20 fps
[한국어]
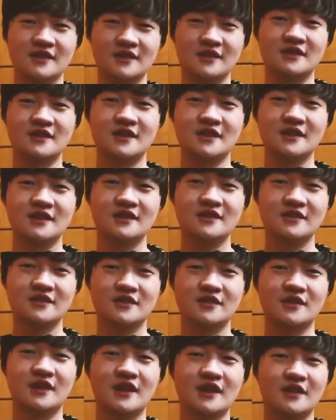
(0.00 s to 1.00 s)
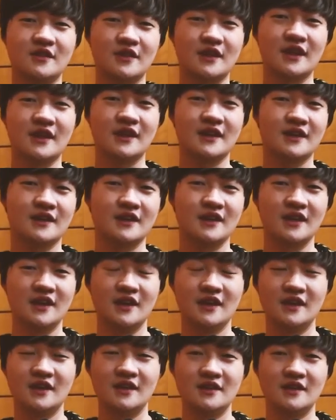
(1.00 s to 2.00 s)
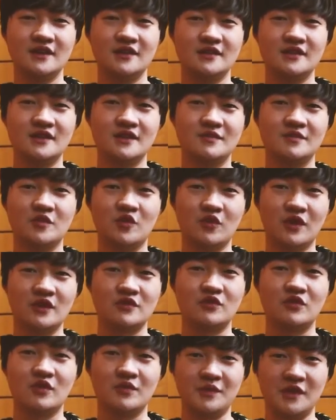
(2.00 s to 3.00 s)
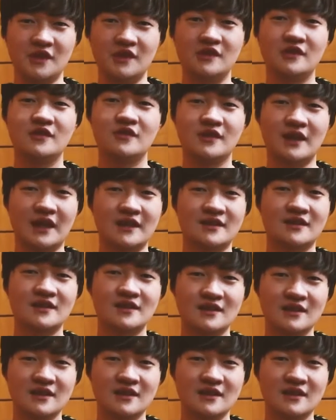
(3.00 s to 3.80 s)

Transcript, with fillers: 그 친구가 이렇게 연습 도와주고 빌드도 다